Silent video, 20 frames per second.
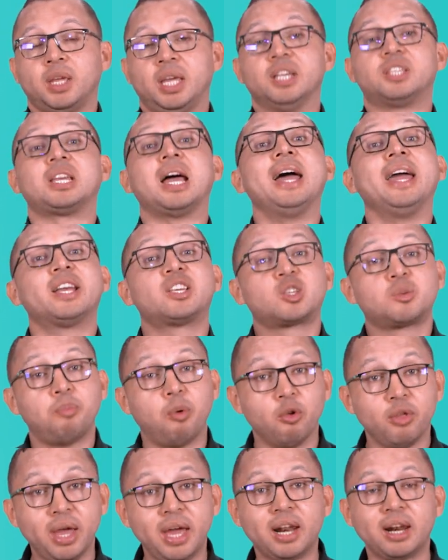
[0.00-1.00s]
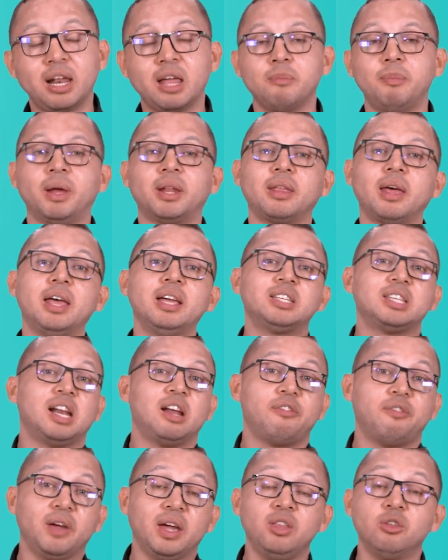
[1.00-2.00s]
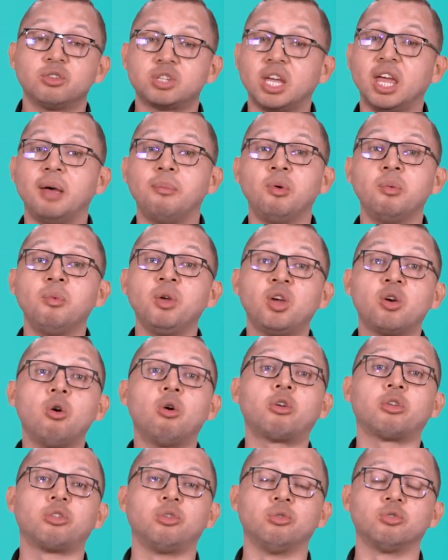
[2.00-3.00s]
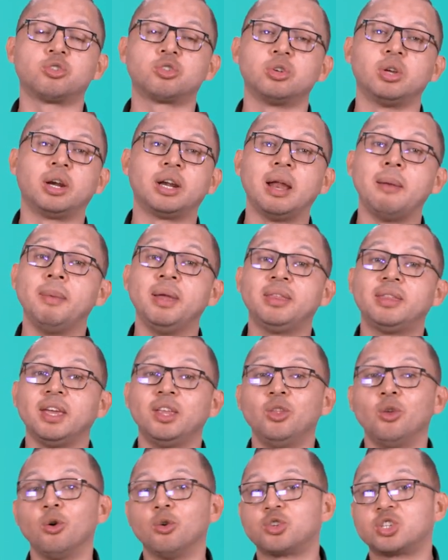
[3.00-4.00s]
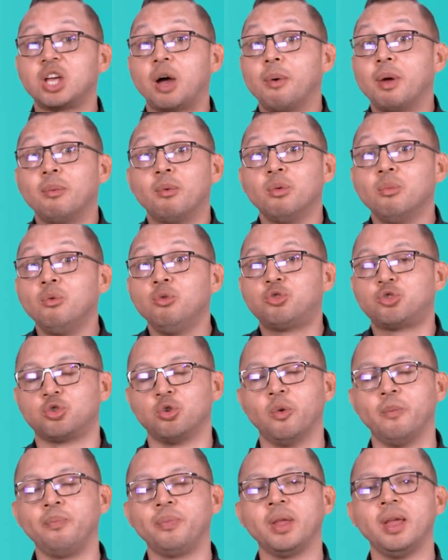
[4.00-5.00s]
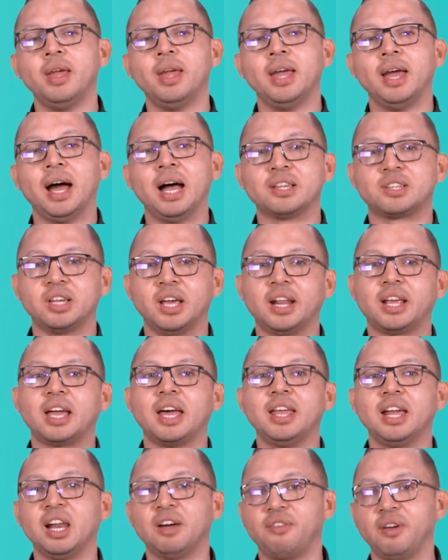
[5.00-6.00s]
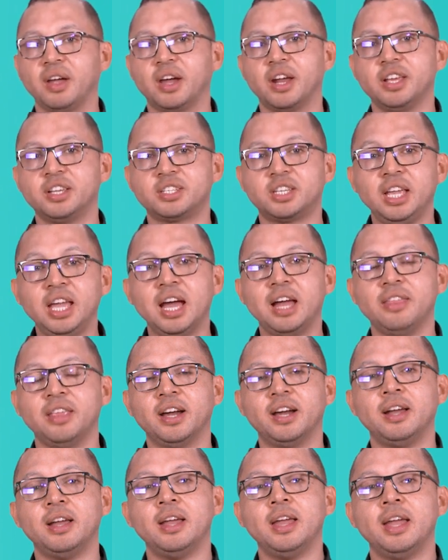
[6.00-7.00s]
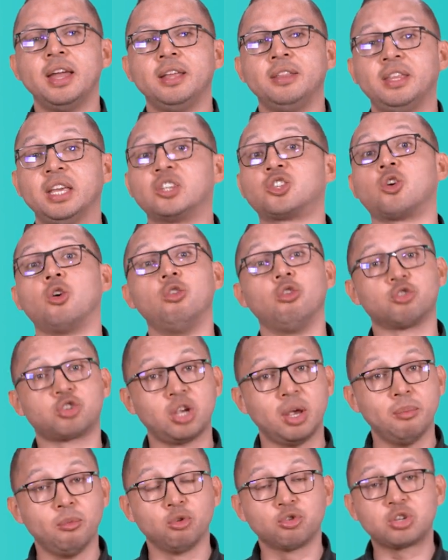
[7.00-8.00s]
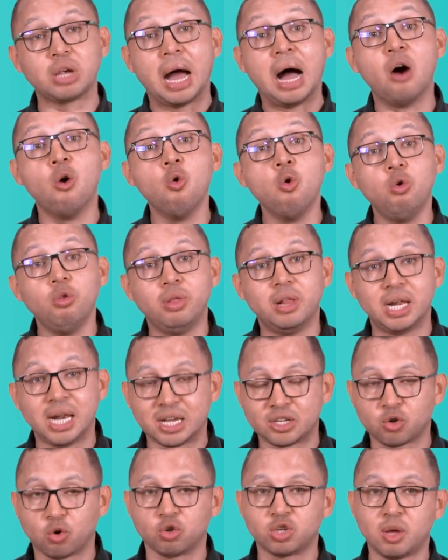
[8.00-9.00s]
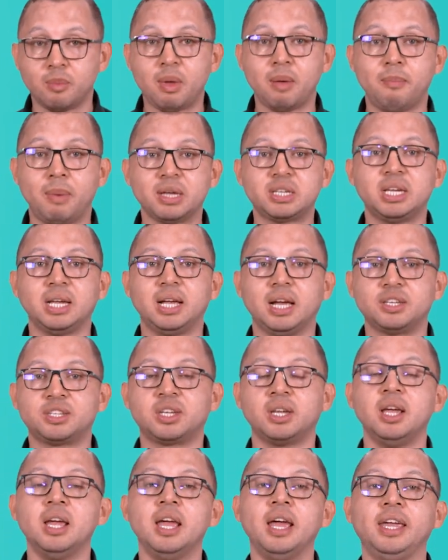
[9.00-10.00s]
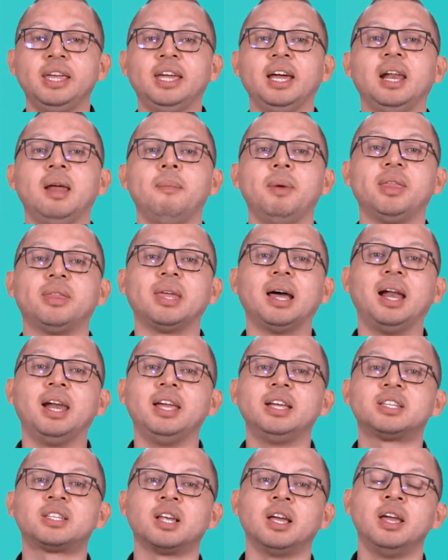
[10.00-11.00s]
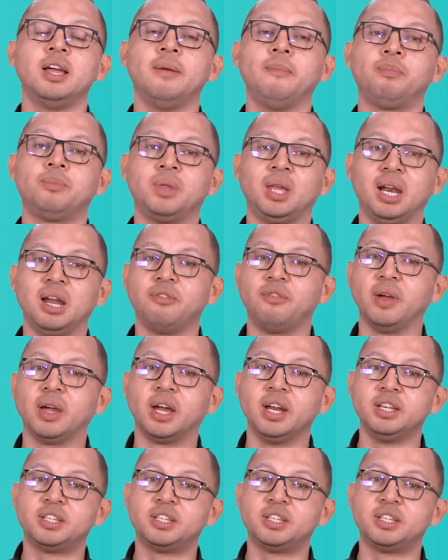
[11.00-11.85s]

quizá exponer las verdades de la fe y nos quedamos muy cortos, realmente no sabemos mucho acerca de la fe cristiana, desconocemos aún las cosas más básicas y elementales de la fe